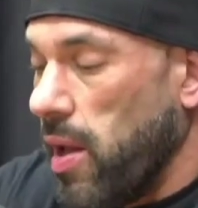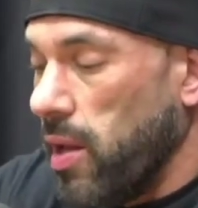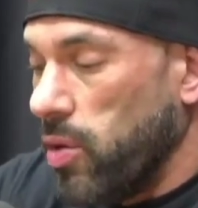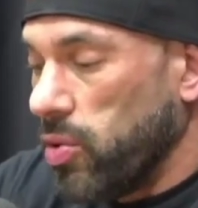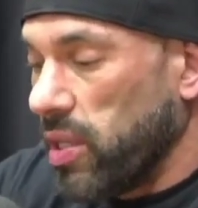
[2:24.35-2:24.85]

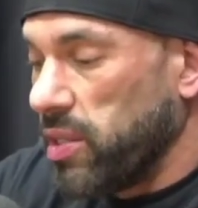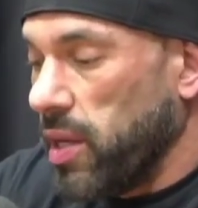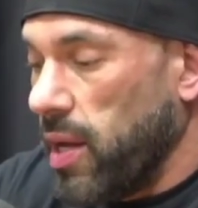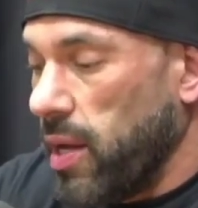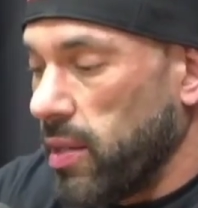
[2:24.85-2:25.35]
ele usa
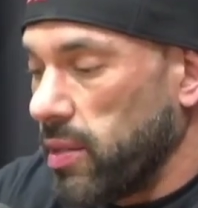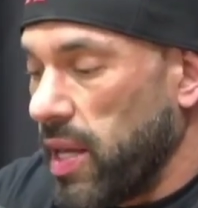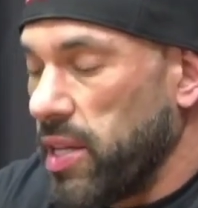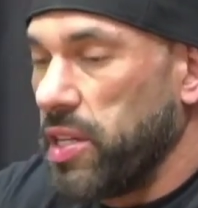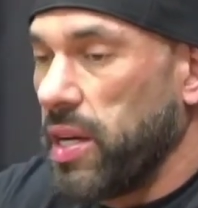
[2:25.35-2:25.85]
as
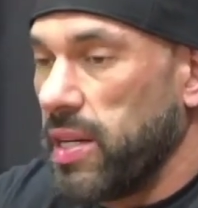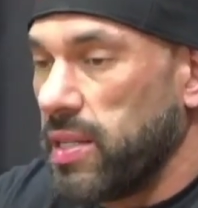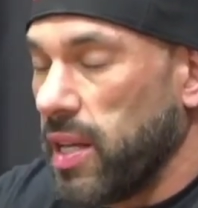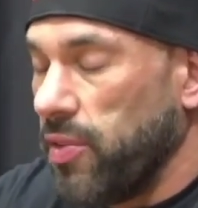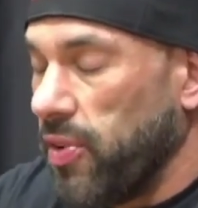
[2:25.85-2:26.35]
séries
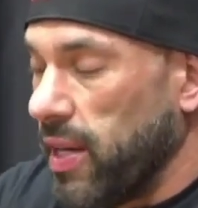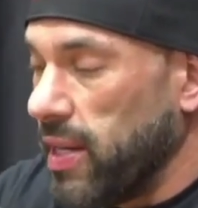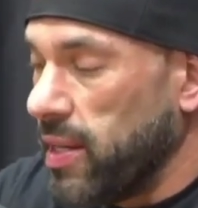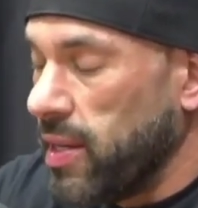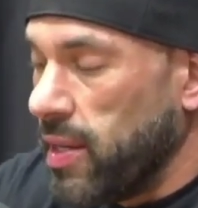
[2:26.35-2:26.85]
gigantes que ele fala, né?